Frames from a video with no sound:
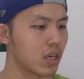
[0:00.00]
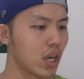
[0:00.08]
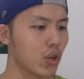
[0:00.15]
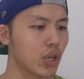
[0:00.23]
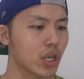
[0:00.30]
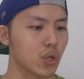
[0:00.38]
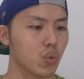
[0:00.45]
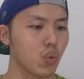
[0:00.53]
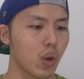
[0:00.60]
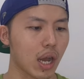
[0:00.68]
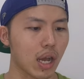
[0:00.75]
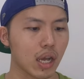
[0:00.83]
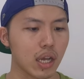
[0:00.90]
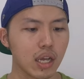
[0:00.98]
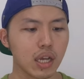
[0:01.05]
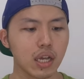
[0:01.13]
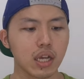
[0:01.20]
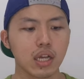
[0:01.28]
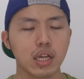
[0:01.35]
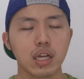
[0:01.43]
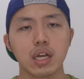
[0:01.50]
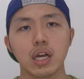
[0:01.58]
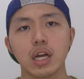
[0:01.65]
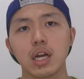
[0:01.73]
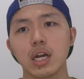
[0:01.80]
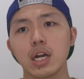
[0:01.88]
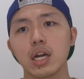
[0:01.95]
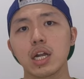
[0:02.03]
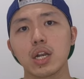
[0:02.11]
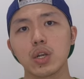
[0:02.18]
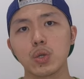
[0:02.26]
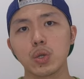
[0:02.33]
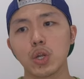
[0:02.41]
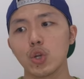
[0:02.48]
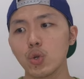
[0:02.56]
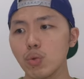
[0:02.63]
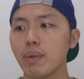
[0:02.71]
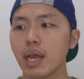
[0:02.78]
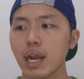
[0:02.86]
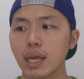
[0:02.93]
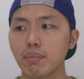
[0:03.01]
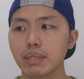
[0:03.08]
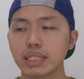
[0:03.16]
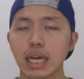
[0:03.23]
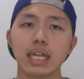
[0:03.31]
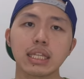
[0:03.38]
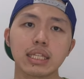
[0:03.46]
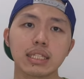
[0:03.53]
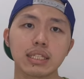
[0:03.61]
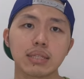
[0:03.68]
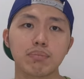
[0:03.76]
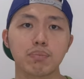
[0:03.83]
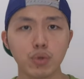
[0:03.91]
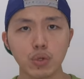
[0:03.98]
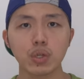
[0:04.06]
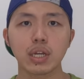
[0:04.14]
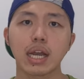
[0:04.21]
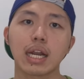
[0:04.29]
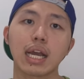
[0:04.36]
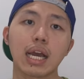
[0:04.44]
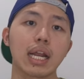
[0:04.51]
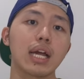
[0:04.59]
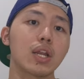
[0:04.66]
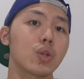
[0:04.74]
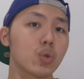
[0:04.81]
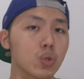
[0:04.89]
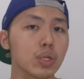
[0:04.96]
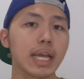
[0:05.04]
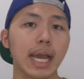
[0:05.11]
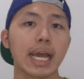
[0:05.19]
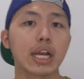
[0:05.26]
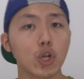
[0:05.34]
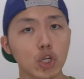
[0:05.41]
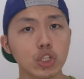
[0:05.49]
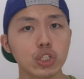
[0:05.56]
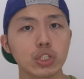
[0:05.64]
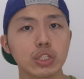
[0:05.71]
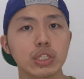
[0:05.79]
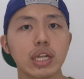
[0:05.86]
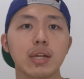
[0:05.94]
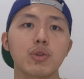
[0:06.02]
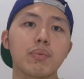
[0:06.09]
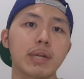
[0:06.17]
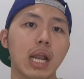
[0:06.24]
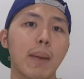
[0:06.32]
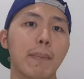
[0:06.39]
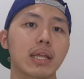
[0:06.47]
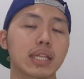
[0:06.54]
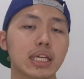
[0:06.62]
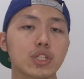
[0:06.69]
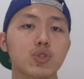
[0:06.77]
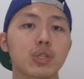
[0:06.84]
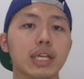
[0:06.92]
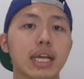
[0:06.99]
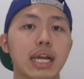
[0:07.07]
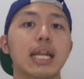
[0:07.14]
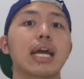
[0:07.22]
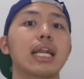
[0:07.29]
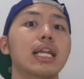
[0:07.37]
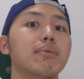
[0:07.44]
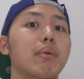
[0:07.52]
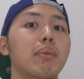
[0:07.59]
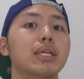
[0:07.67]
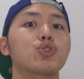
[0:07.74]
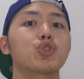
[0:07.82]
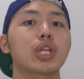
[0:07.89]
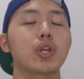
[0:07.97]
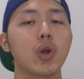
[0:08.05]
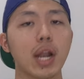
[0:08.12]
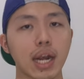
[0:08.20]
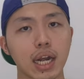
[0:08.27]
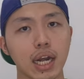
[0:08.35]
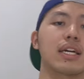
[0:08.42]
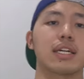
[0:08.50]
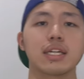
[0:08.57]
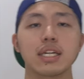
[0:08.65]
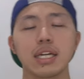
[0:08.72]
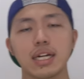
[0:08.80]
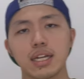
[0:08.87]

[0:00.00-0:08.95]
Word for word: Lalu yang kedua, uh, lu belain penjahat pun gara-gara lu di endorse dan lu mendapatkan suntikan dana 15 juta dolar. Ah.